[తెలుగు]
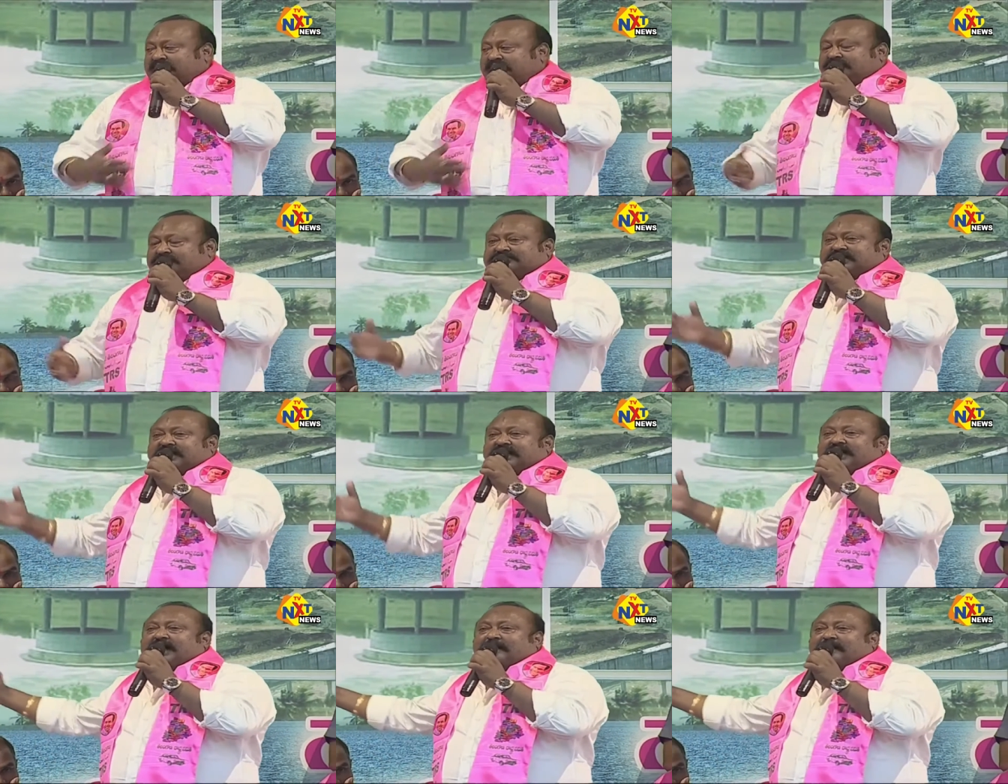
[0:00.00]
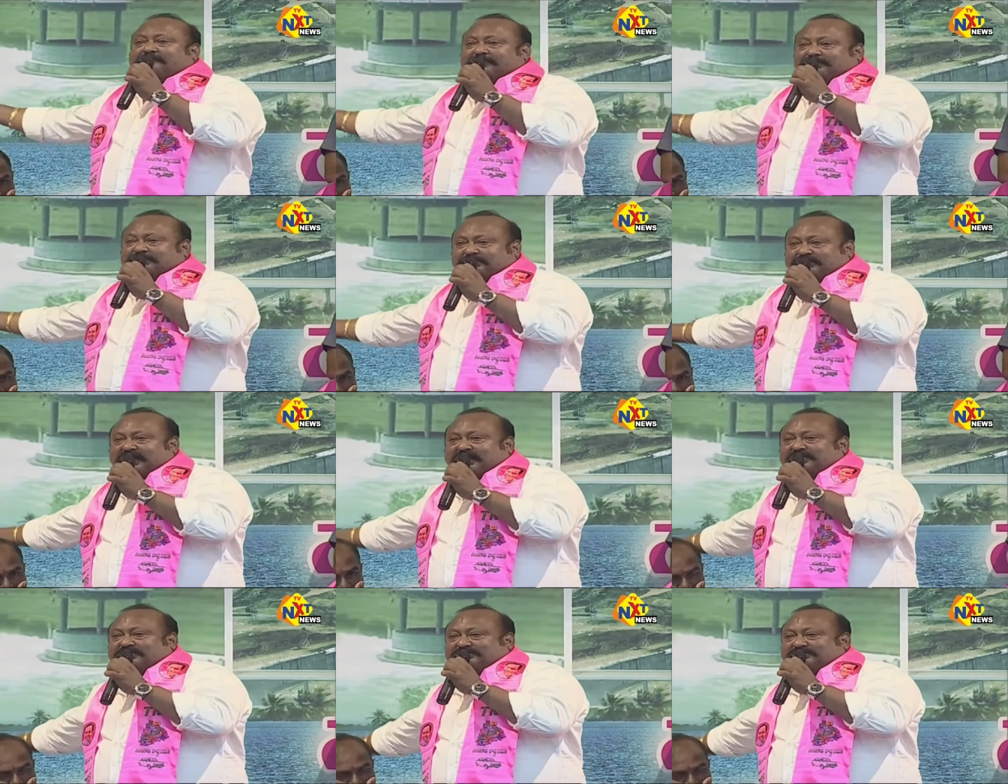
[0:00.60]
నాకు చాలా
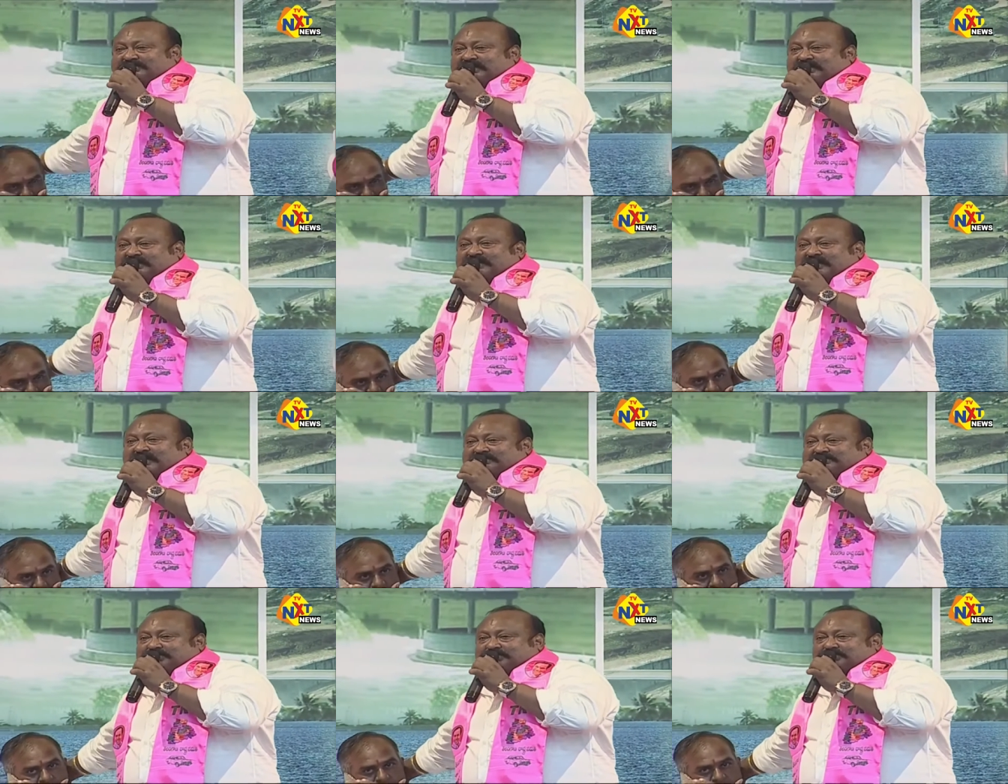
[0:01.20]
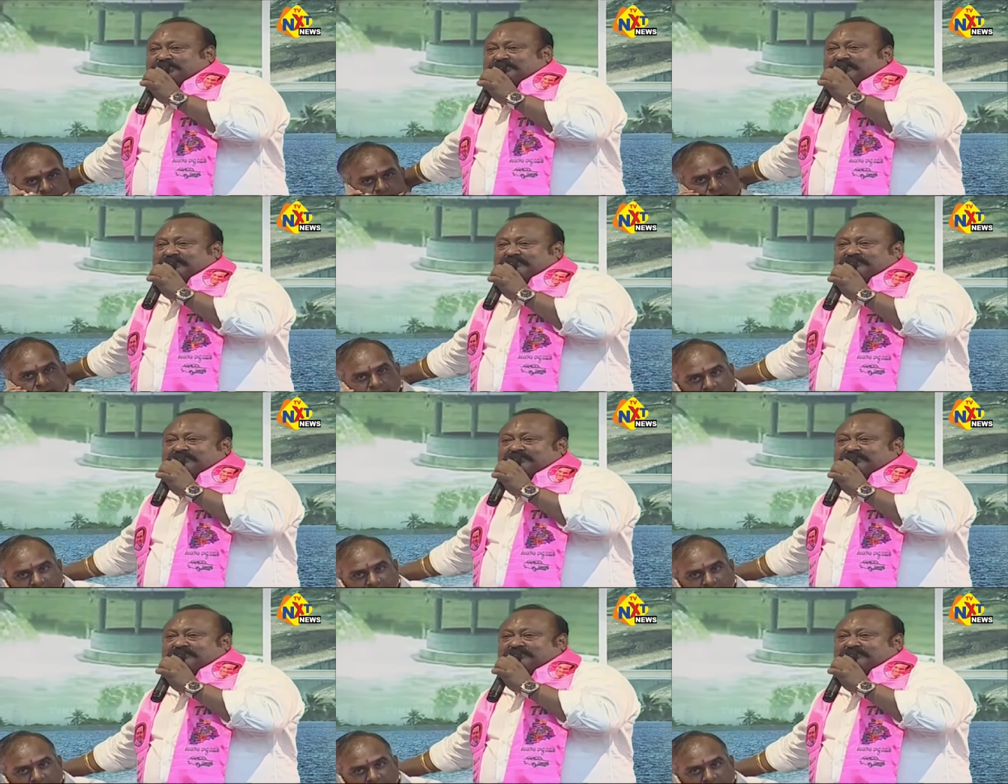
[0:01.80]
ఆప్యుతగా ఈరోజు చలిబడి లక్షల కోసం